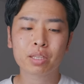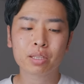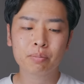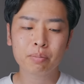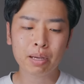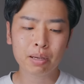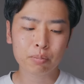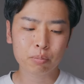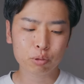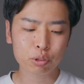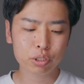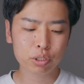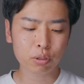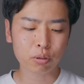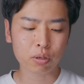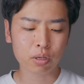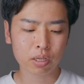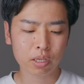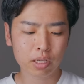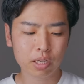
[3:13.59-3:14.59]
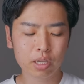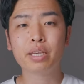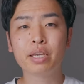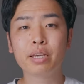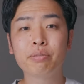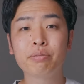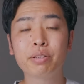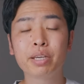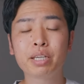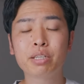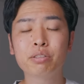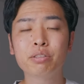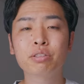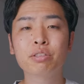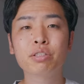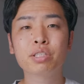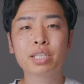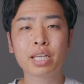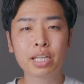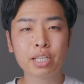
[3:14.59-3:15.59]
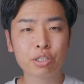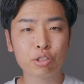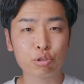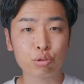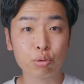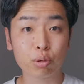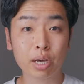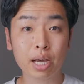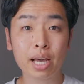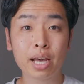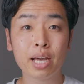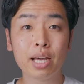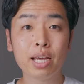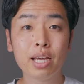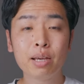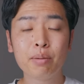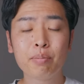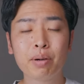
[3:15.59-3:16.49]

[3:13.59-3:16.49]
まあもちろん FX30 とか、